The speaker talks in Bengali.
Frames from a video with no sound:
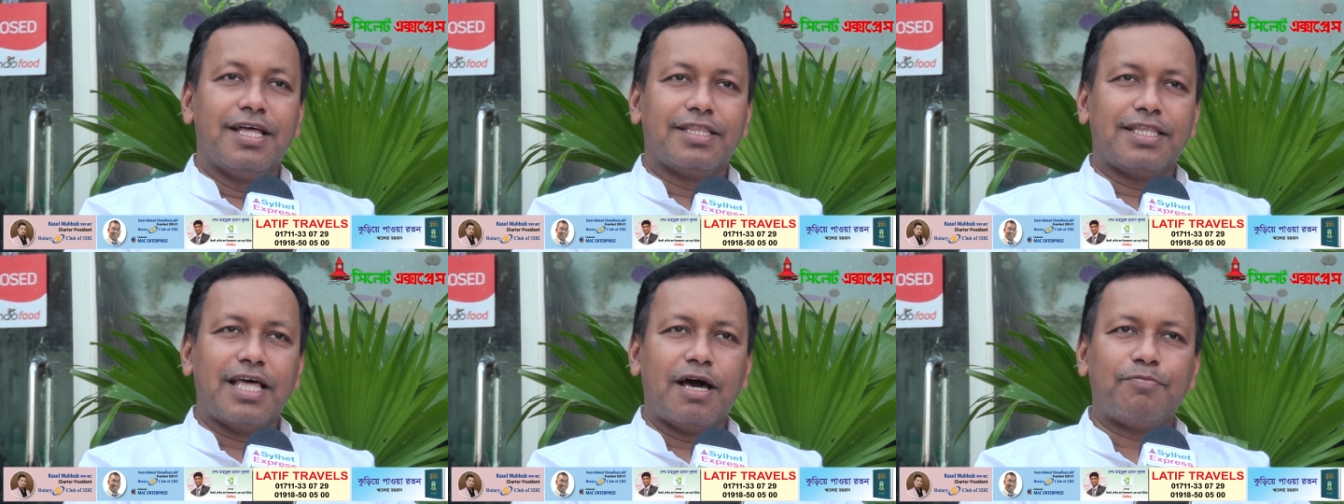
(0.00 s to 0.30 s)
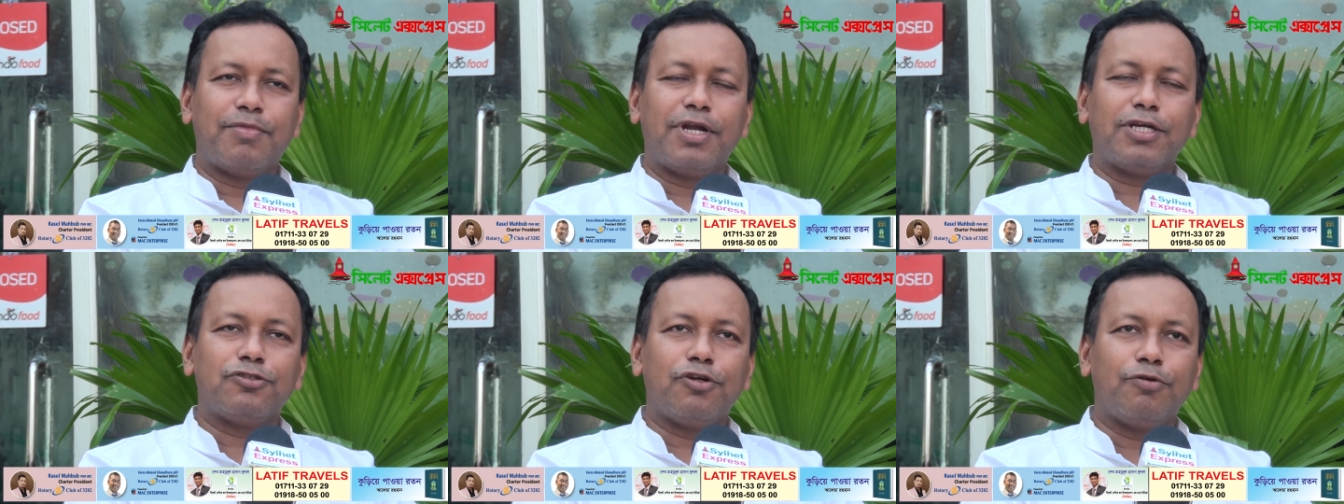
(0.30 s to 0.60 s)
তা
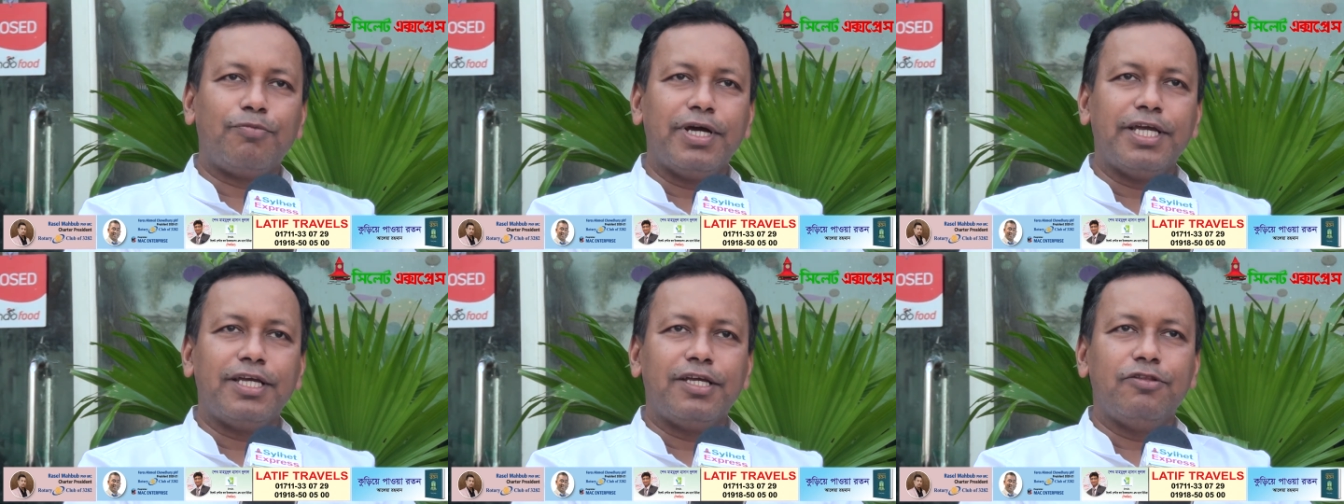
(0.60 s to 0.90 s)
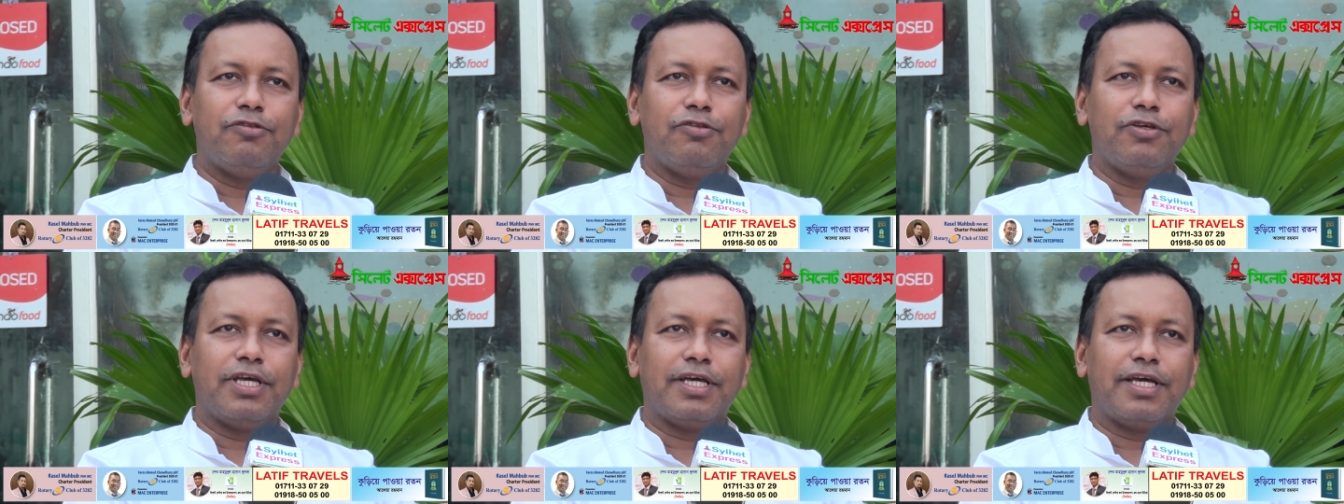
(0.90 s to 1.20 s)
আমরা সবাই
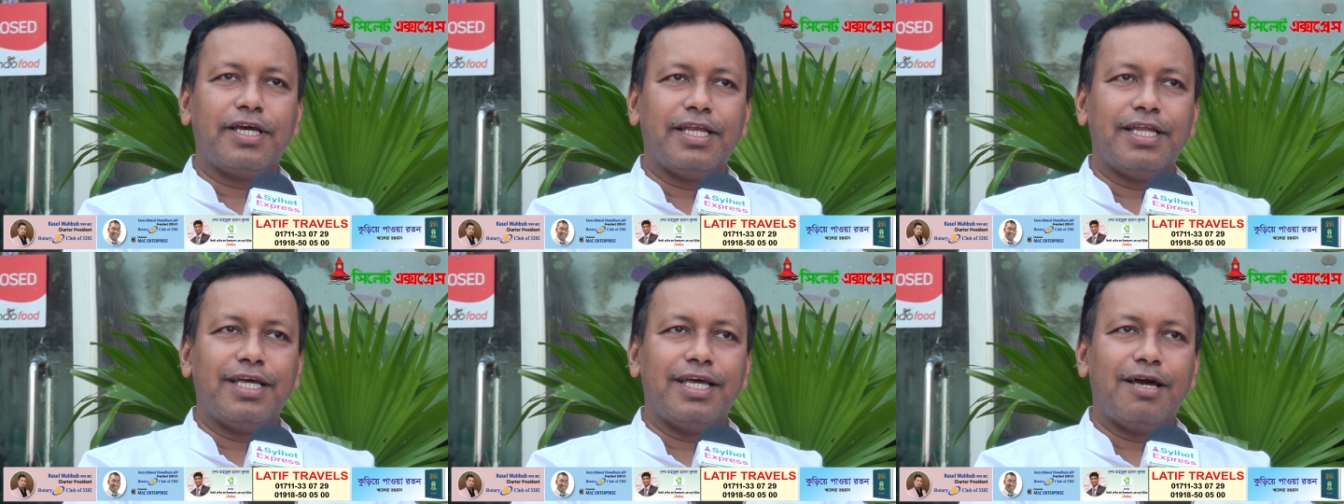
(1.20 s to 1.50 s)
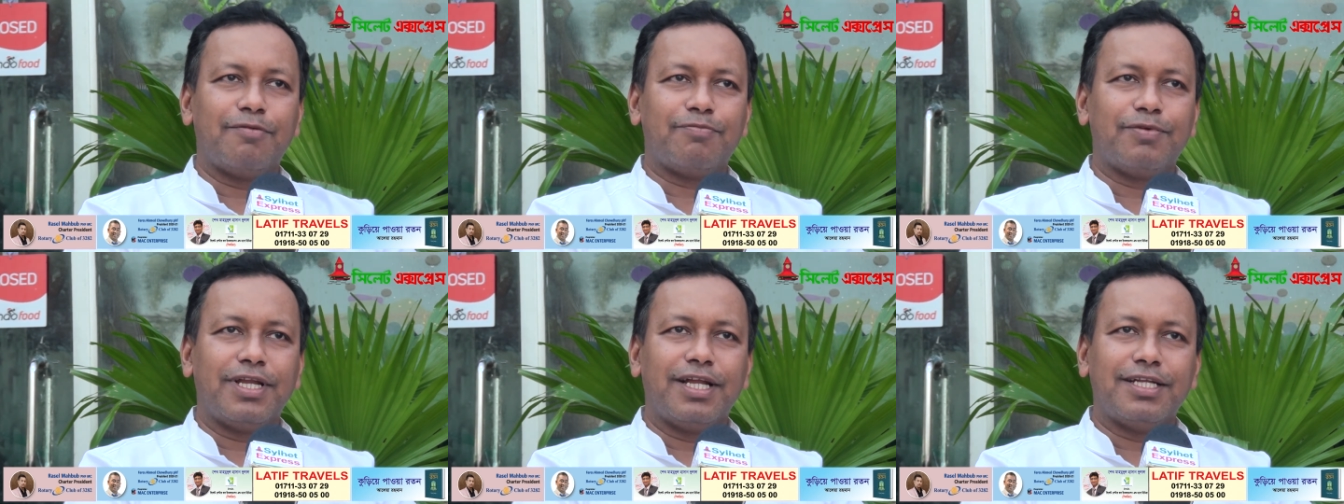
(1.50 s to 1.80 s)
কিন্তু এখানে
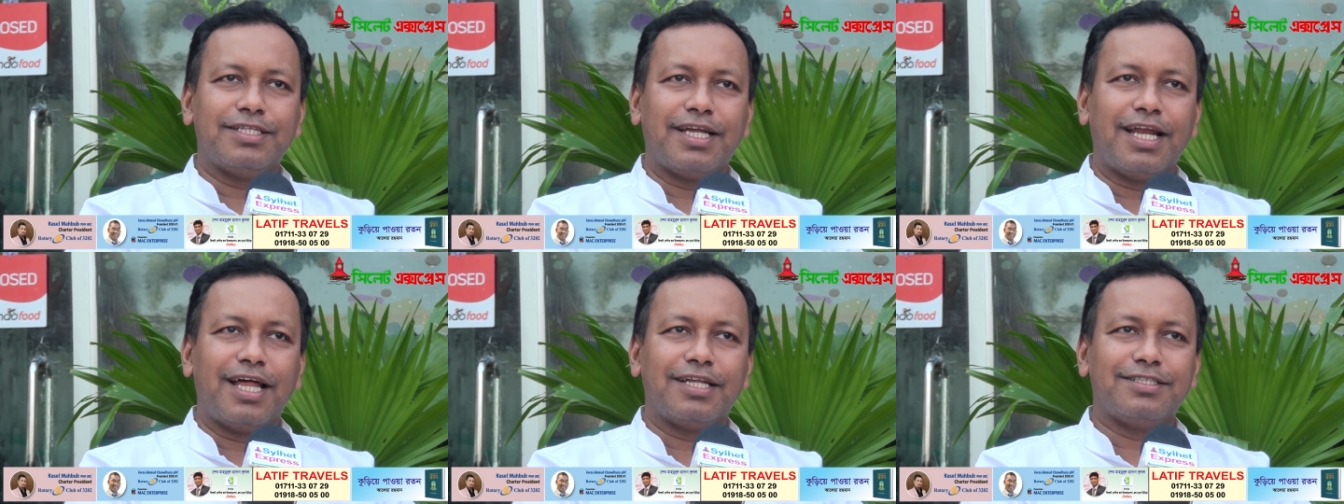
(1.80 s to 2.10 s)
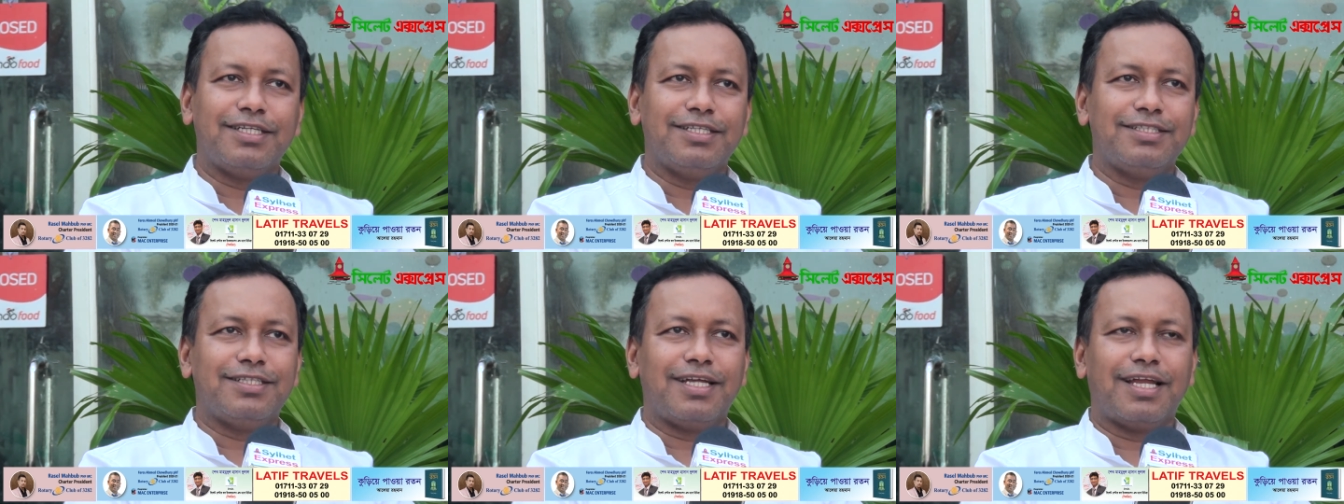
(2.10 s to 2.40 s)
আপনারা যারা
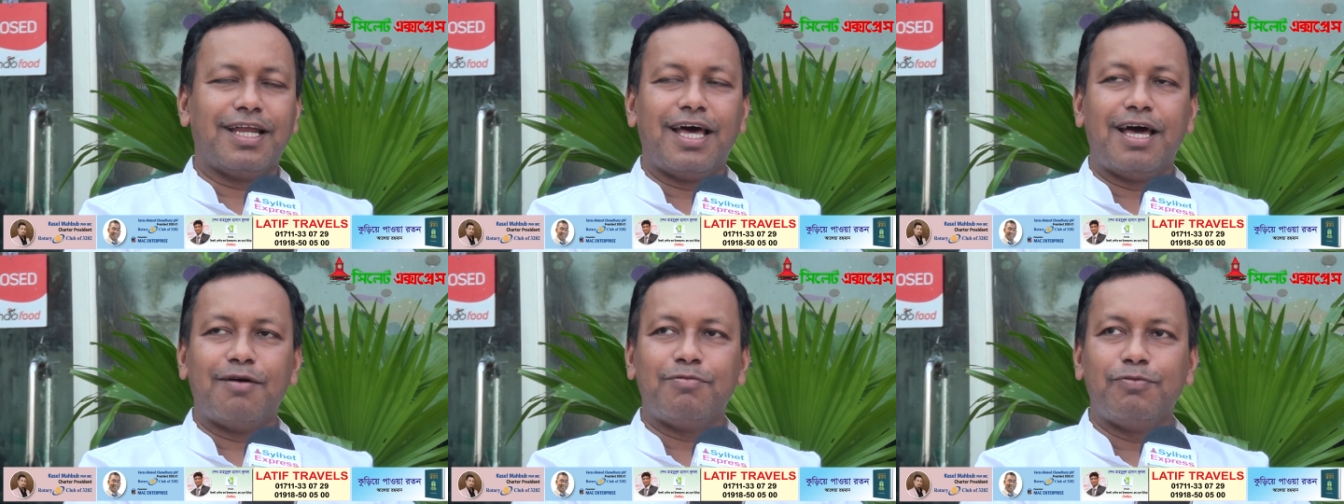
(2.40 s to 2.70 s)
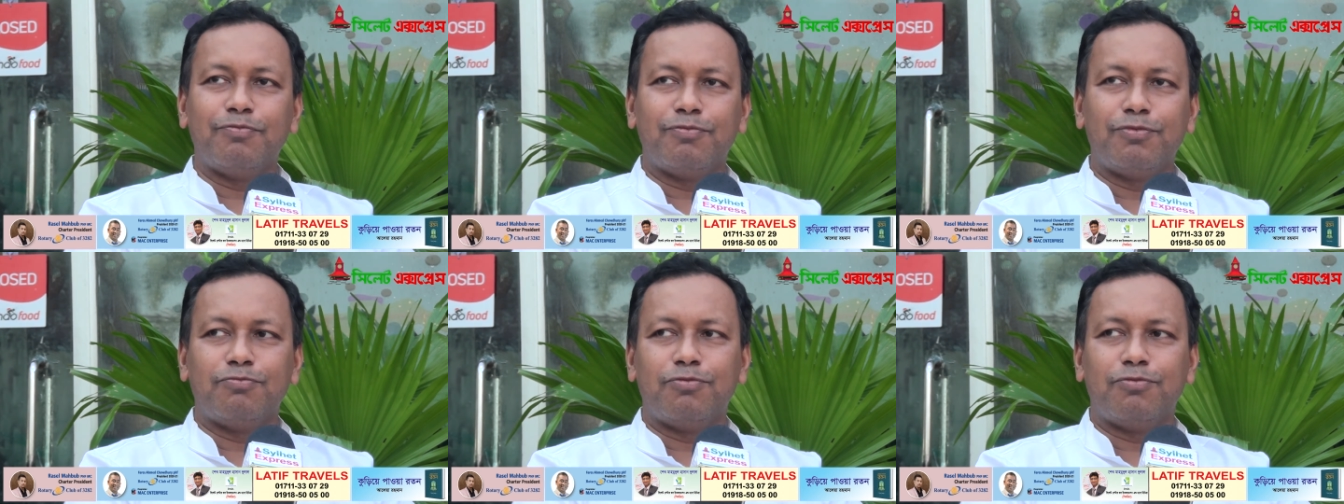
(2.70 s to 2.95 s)
আছেন তারা আমি